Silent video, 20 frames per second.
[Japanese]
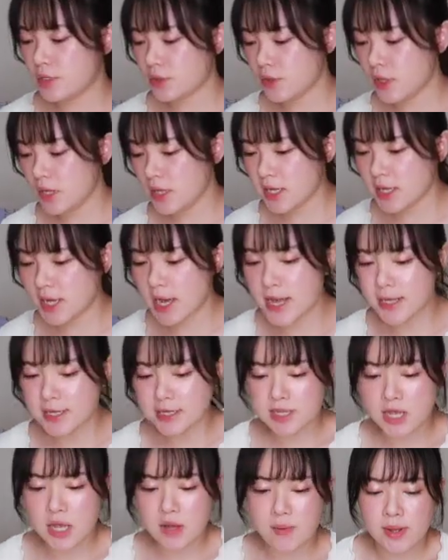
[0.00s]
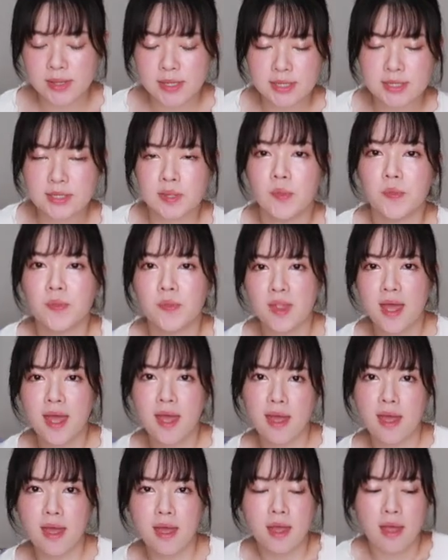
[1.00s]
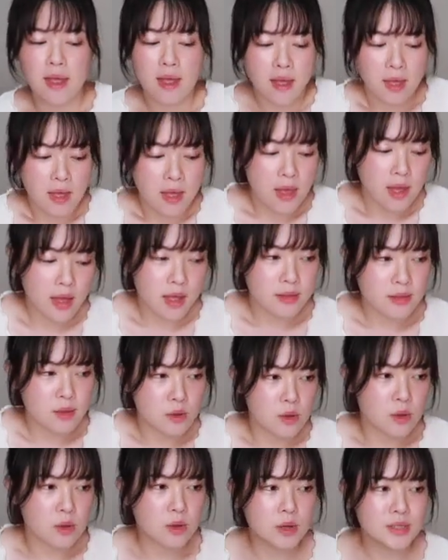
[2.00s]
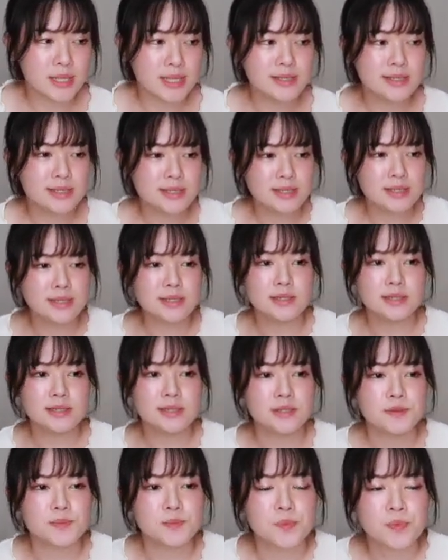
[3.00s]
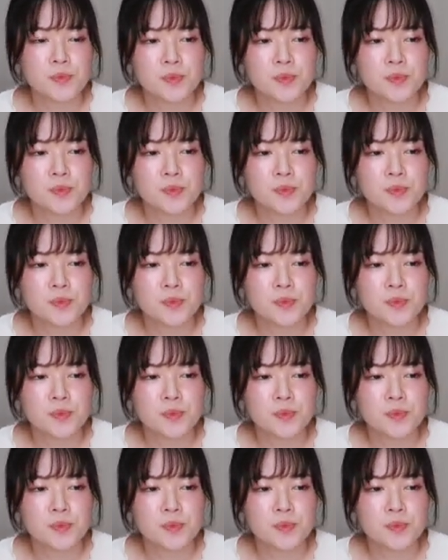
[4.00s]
それに関してはですね、あのー、私、